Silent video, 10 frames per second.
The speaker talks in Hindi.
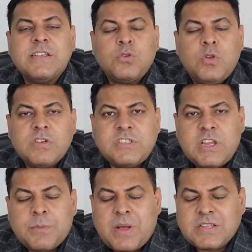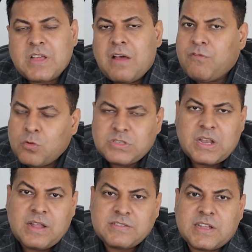इस यूनिवर्सिटी के पास आप वो
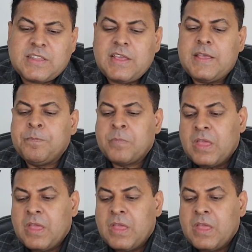जानना चाहते हैं